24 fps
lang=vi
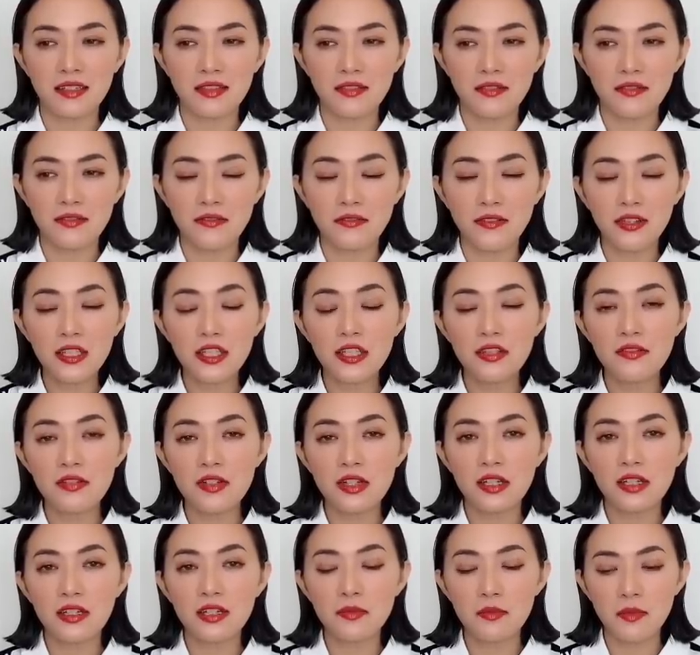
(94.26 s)
với cái
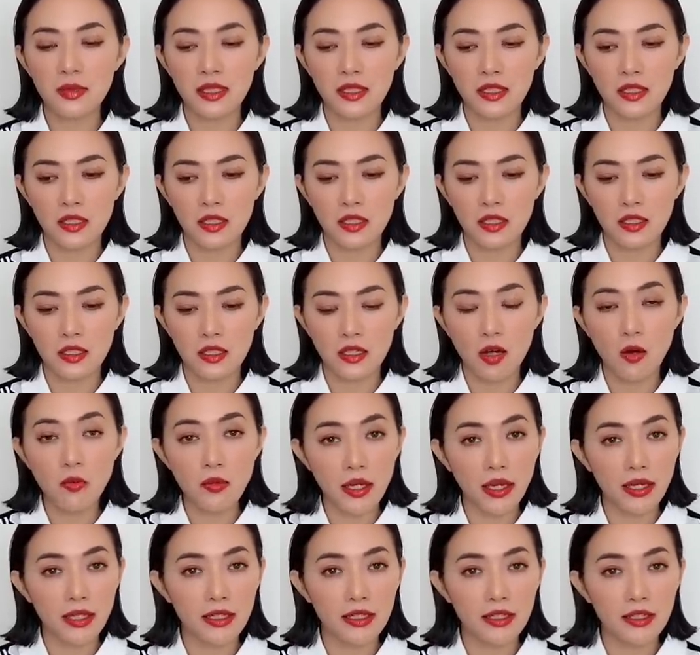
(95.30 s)
việc các mình không
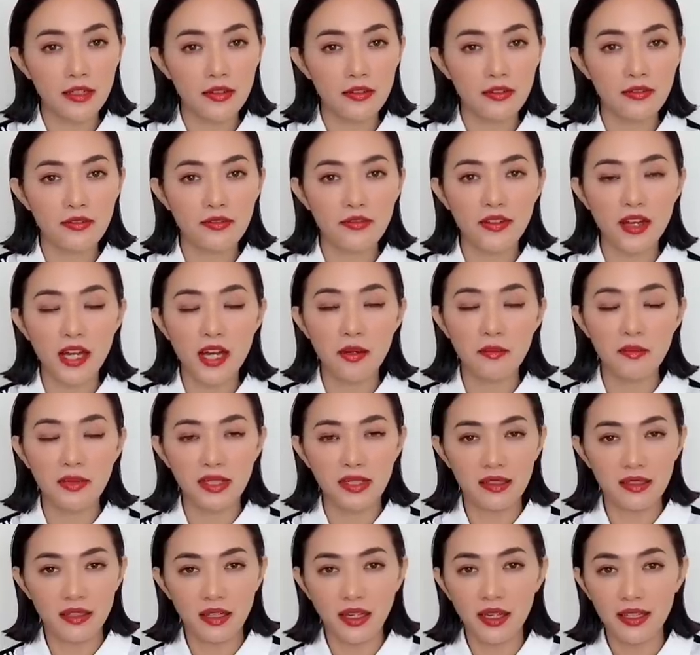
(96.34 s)
lạy và
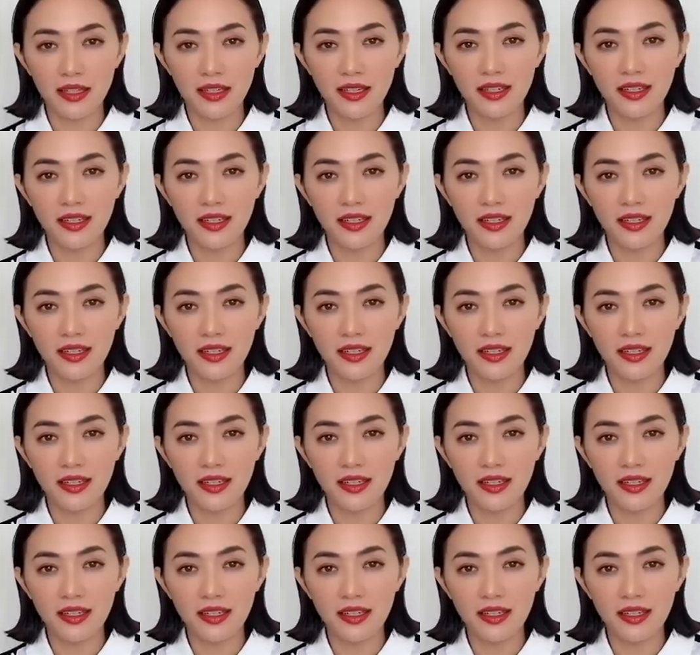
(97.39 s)
mình lạy